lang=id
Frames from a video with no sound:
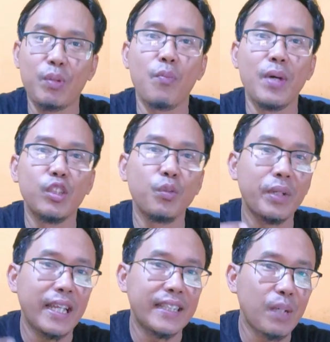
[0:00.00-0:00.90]
dapat membantu
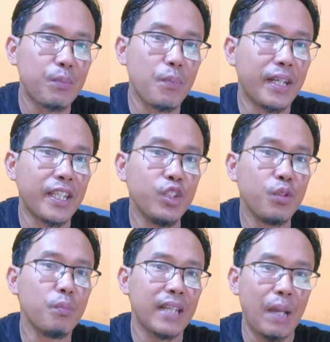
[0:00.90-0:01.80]
meringankan beban hidup,